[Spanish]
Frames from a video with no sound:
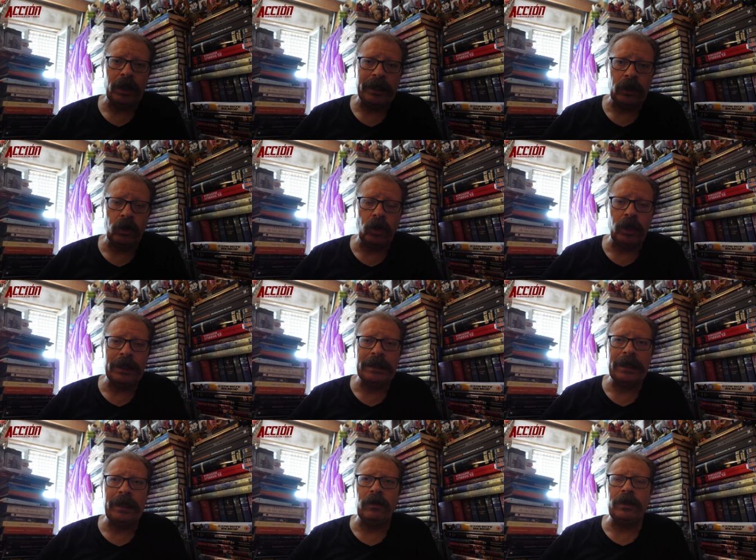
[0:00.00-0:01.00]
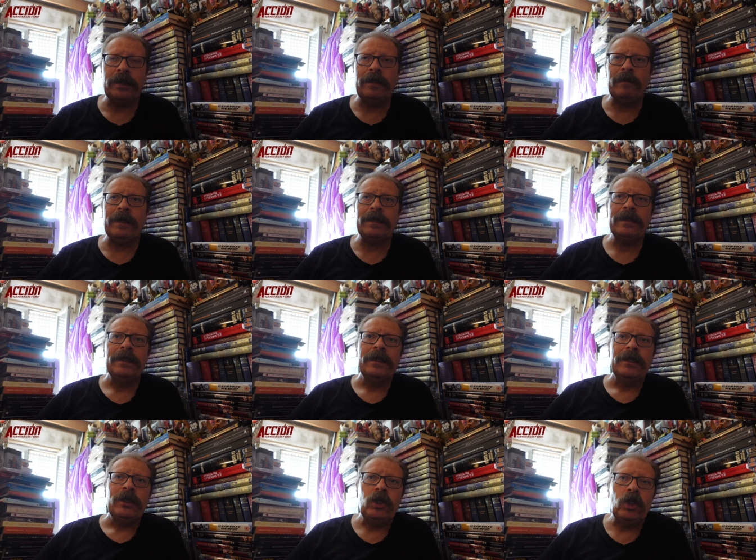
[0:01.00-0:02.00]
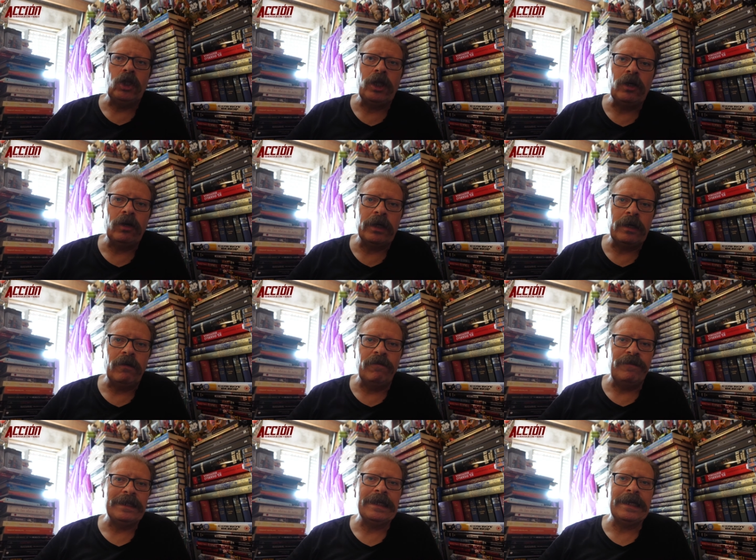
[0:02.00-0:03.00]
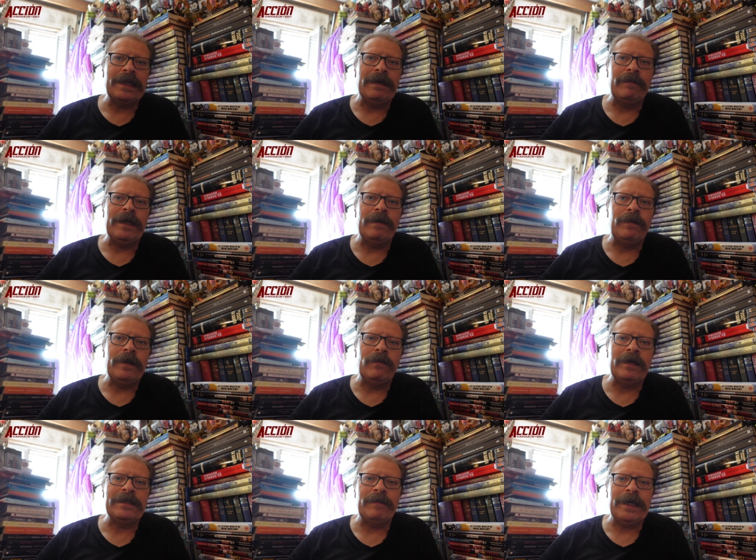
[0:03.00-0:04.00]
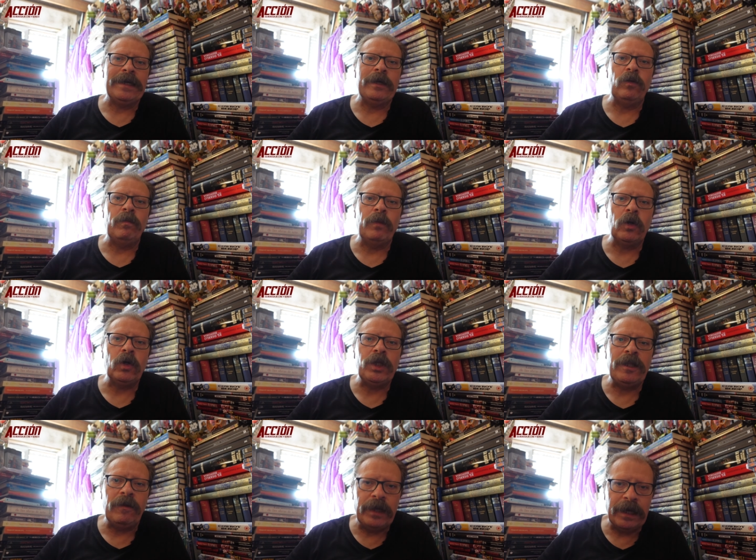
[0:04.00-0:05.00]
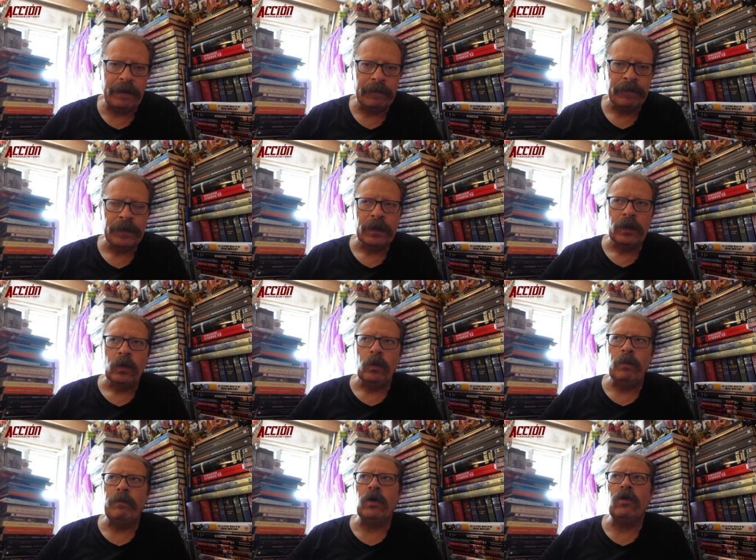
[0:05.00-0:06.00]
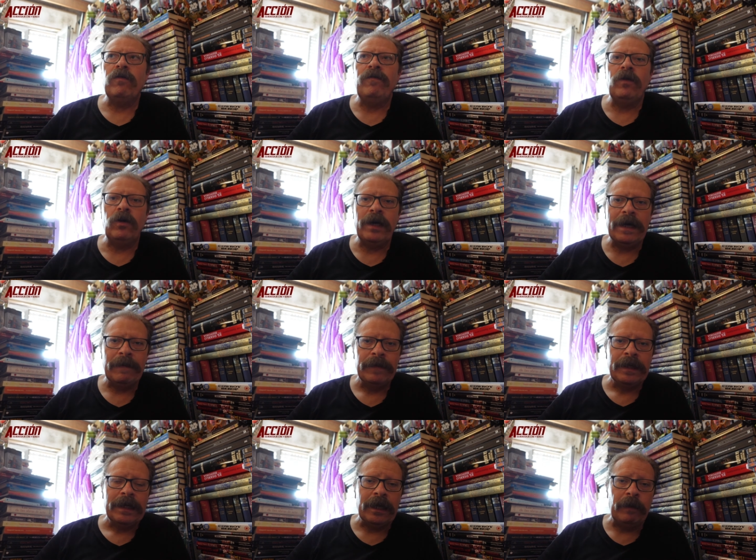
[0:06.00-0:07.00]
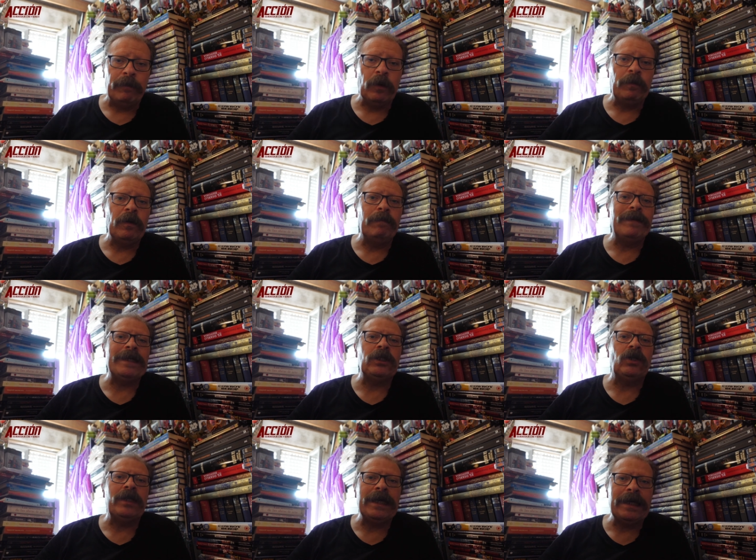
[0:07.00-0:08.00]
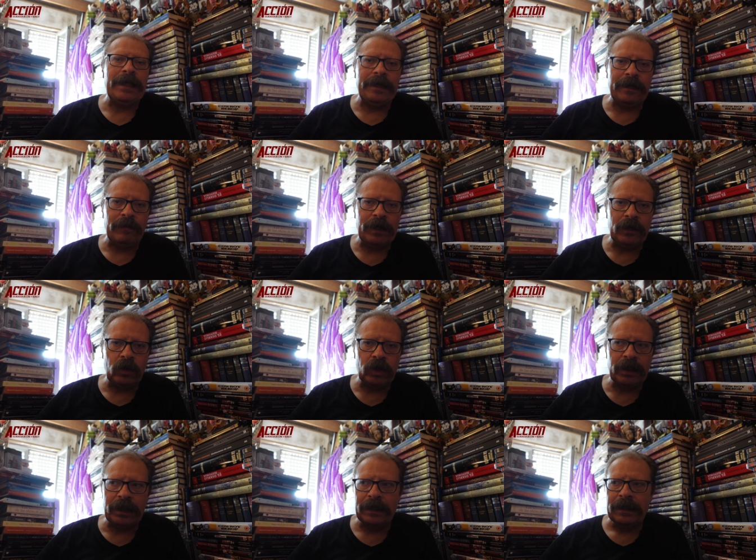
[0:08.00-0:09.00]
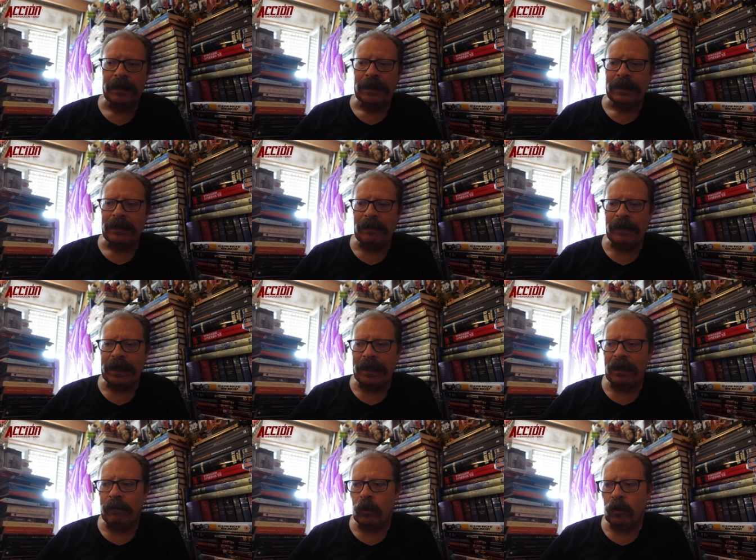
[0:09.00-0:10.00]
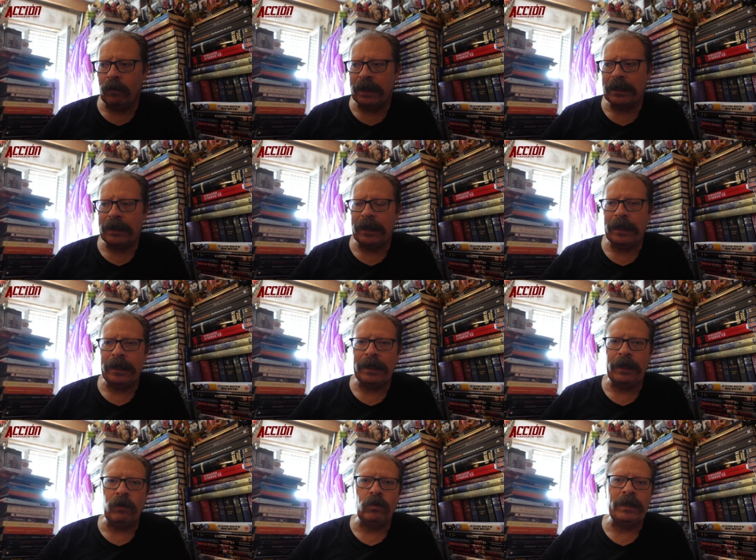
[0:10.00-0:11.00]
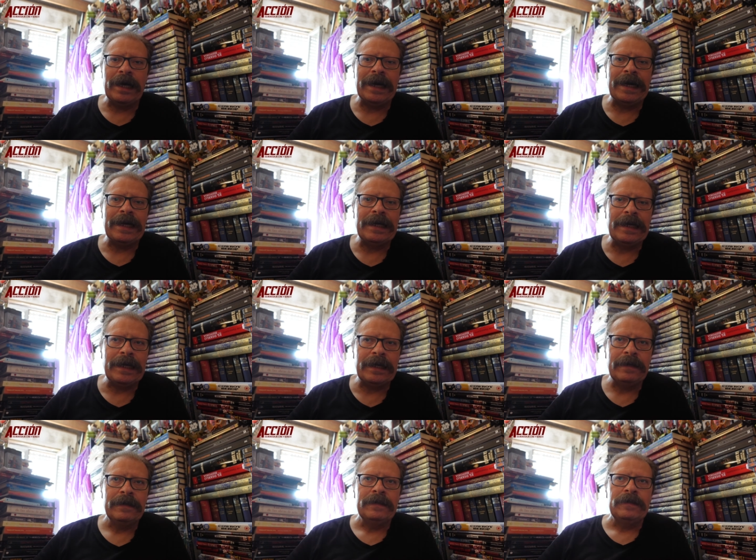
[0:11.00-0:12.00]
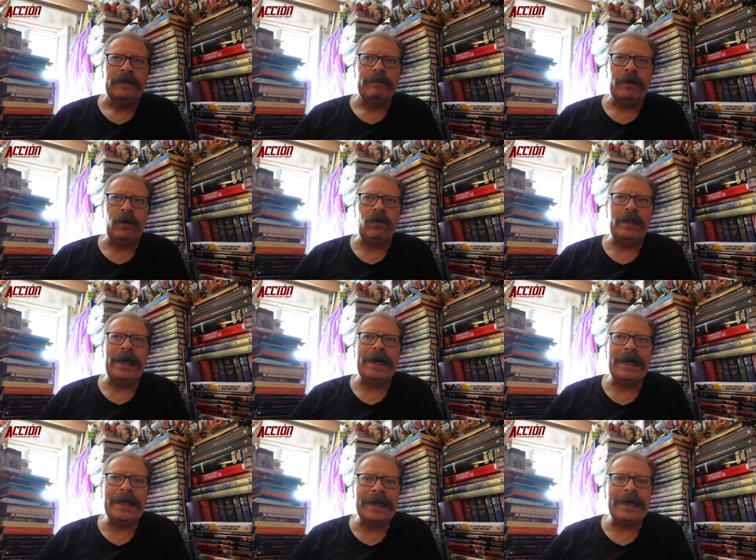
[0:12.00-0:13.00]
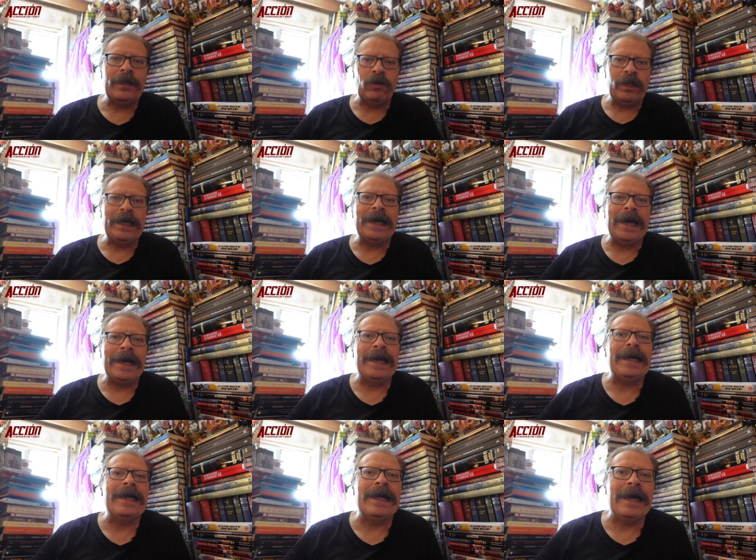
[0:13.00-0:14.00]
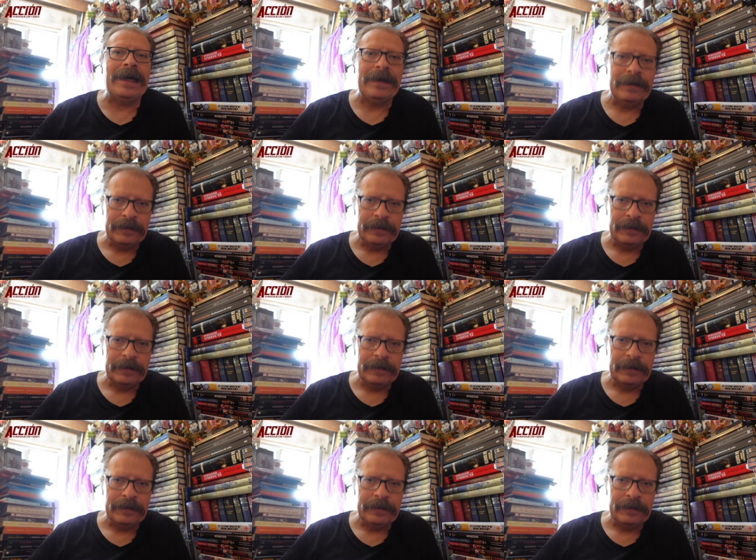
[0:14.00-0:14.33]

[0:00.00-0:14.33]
lectores, seguidores y demás, yo tengo que confesar que a mí la película se me ha quedado un poco tibia, un poco floja, que el propio personaje de Kevin Costner se me queda un poco más que, un arranque, pero un arranque que no llega a arrancar.